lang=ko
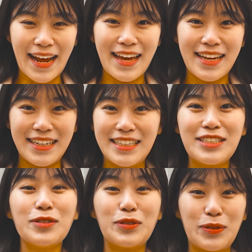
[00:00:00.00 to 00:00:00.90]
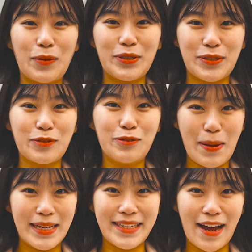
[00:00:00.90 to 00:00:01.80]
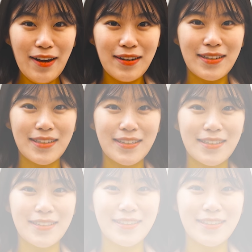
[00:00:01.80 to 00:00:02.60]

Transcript: 아래 링크로 들어오셔서 구매하세요.